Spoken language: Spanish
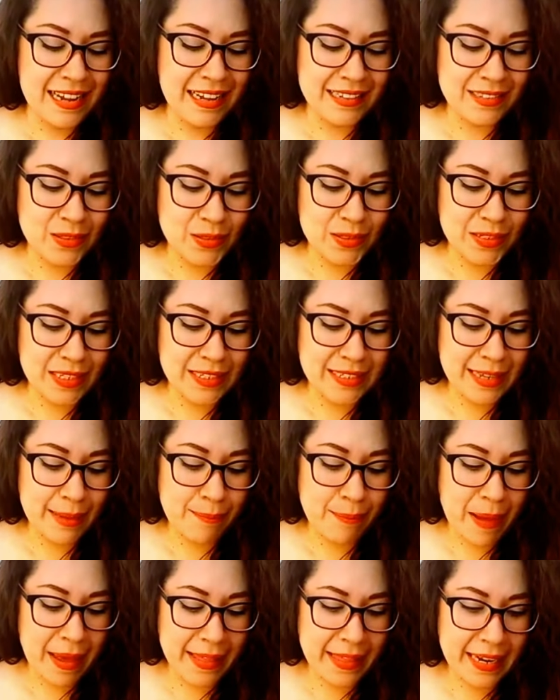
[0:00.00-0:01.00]
Entonces, qué
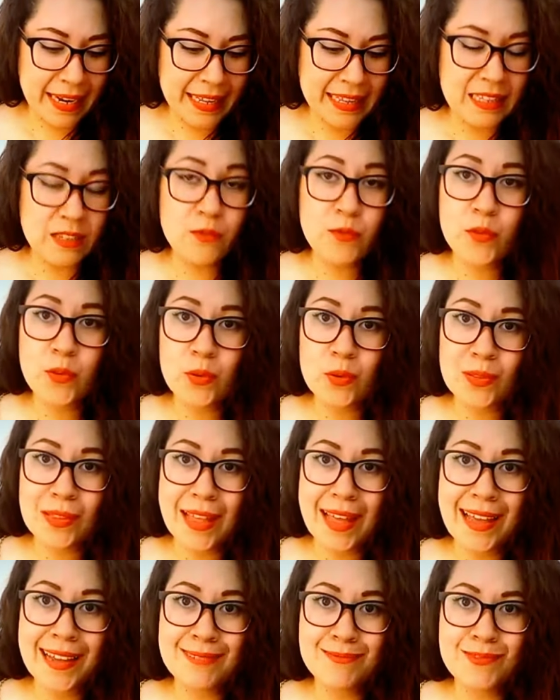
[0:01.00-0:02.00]
padre,
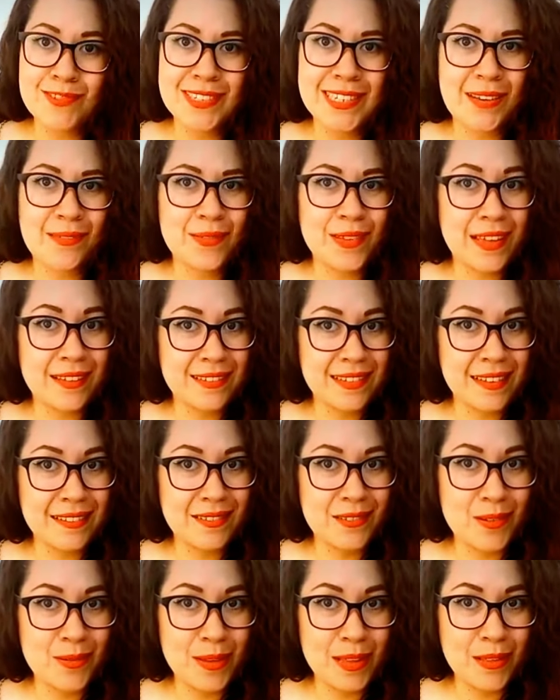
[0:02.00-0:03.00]
disfruta, mucha fiesta
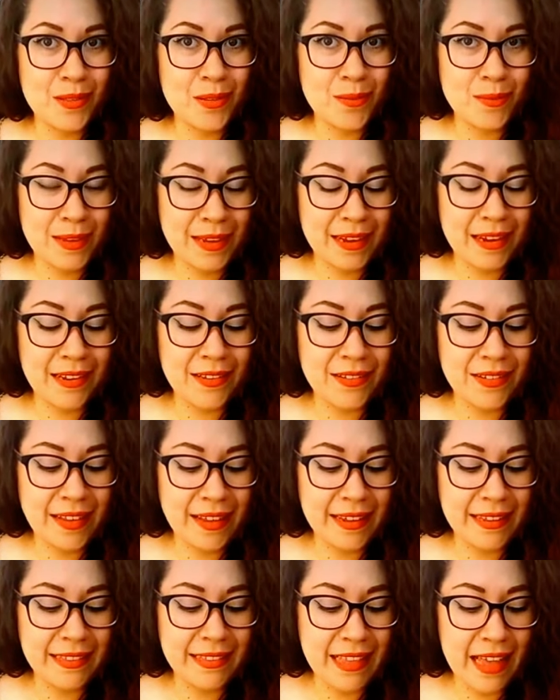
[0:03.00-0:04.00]
estoy viendo, mi querido
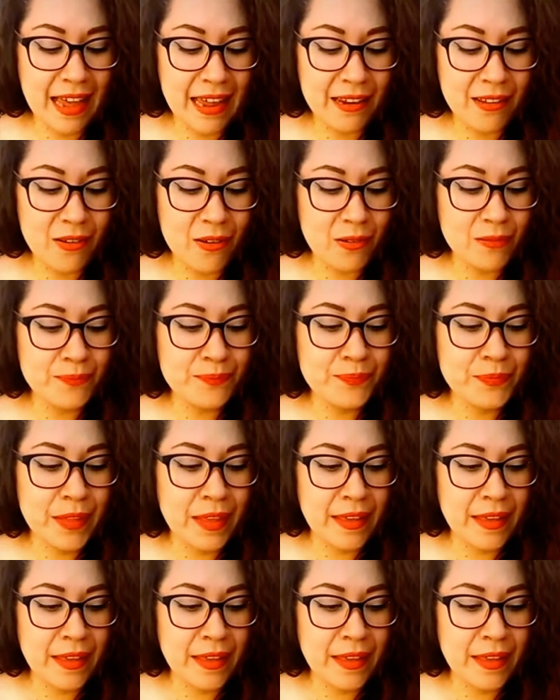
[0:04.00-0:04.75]
Sagitario.